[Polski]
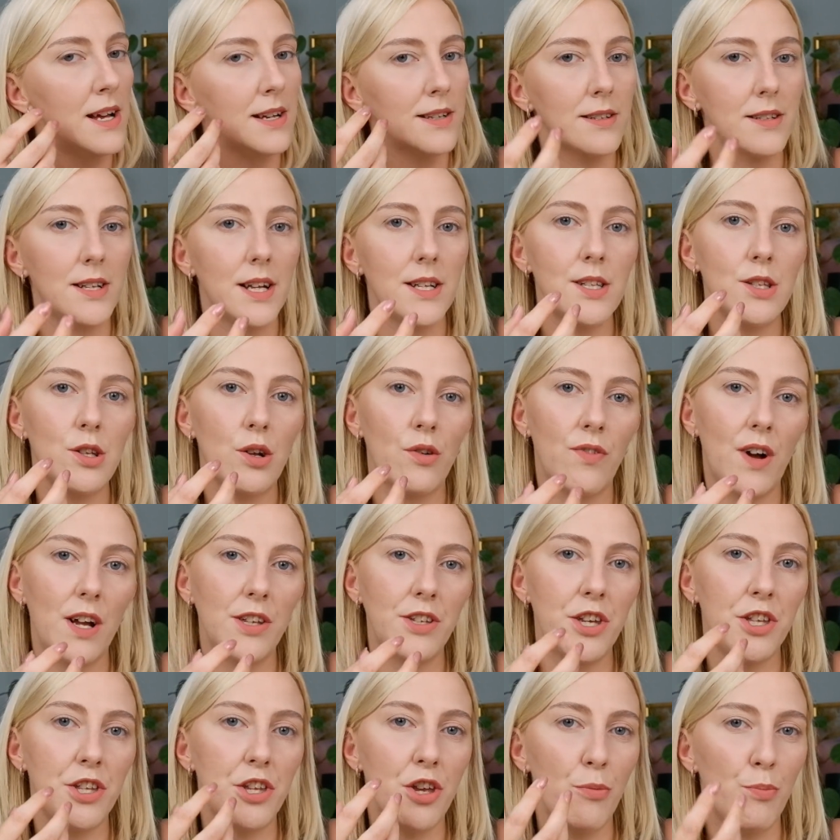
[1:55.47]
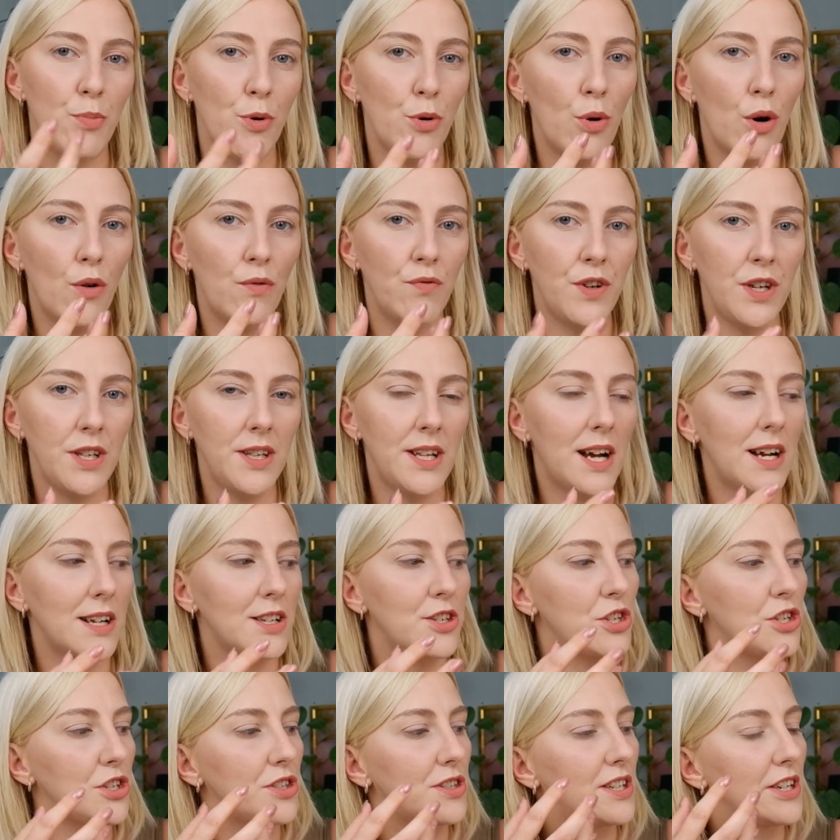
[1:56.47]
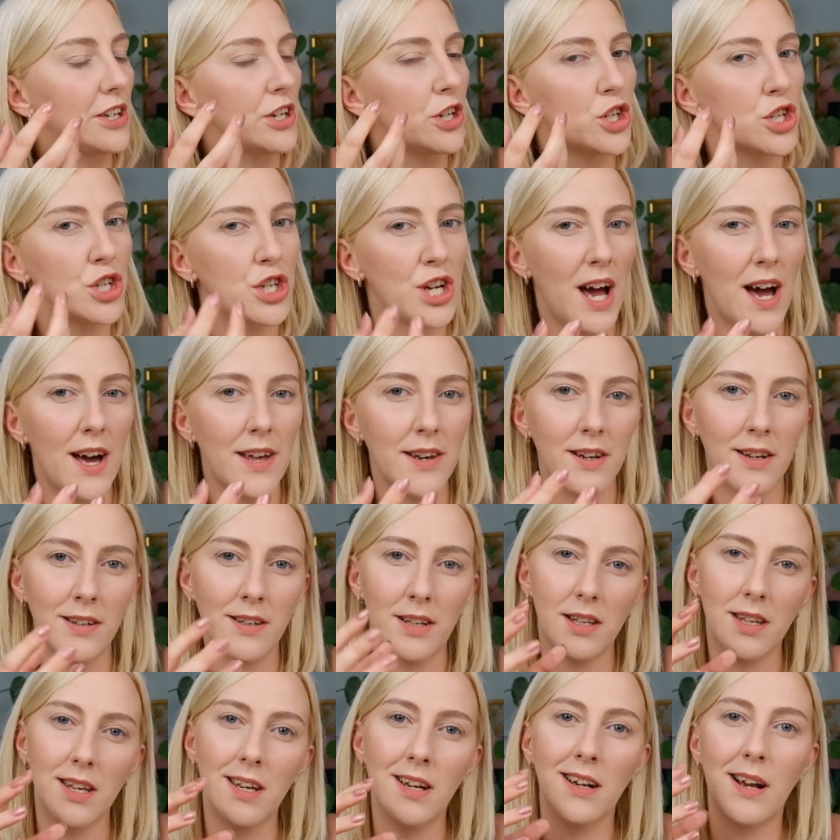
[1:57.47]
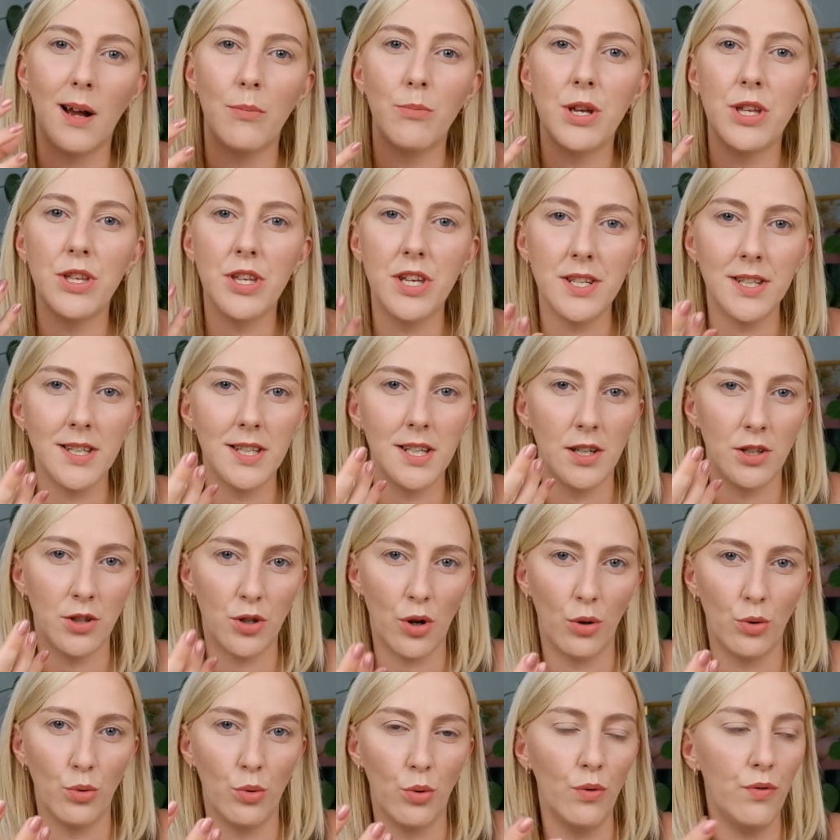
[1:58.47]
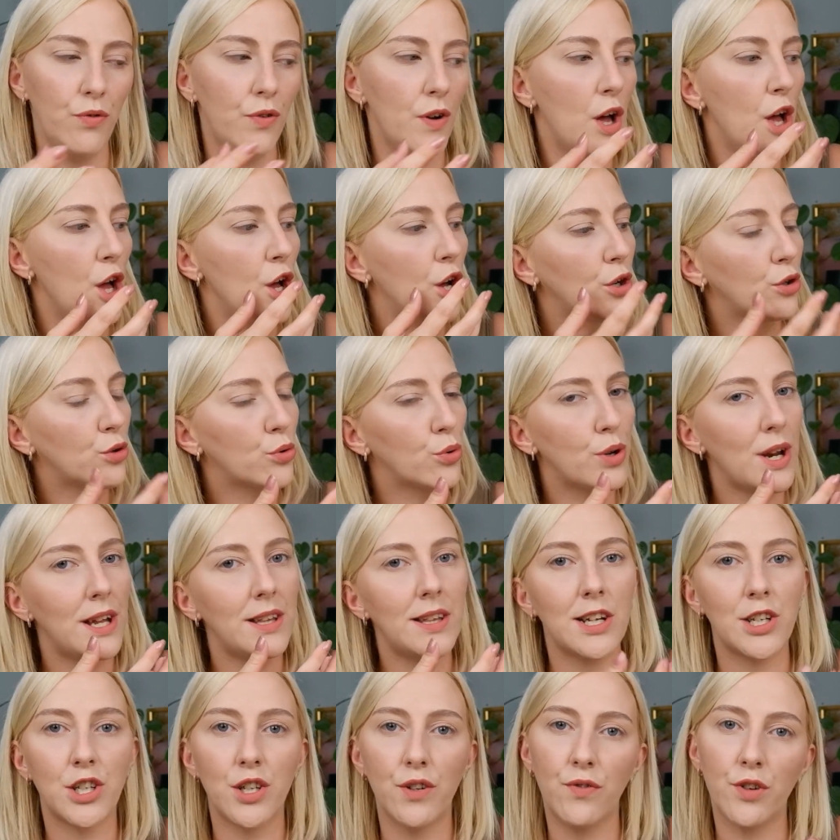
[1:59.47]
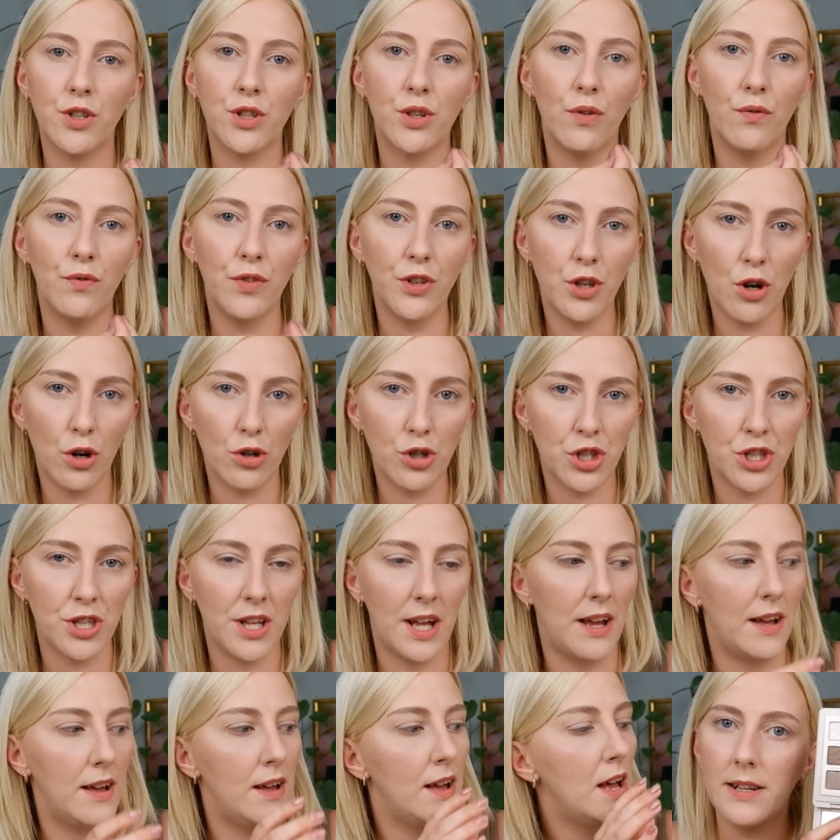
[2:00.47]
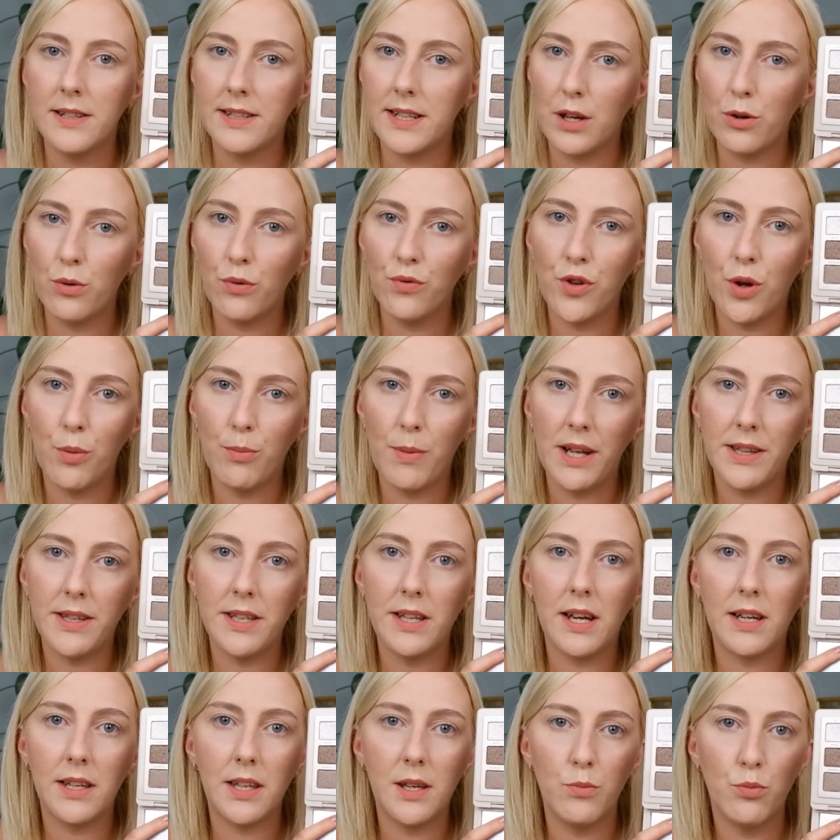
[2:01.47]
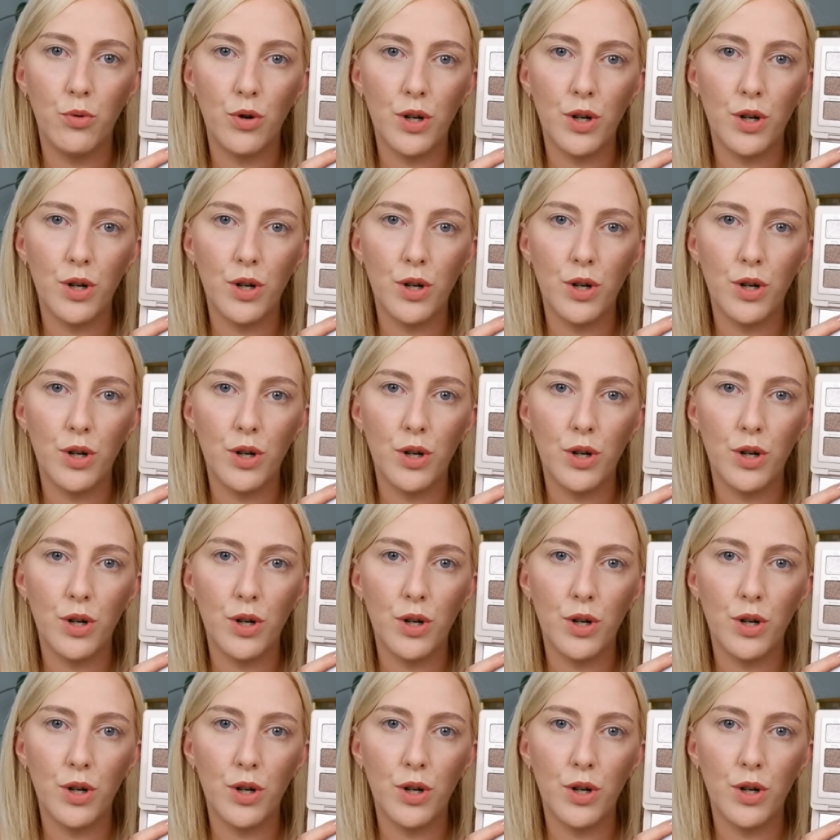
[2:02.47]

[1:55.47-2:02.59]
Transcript: Zdecydowanie nie było widać tych szarych, takich kamienistych tonów, które na żywo są widoczne. Zarówno maty, jak i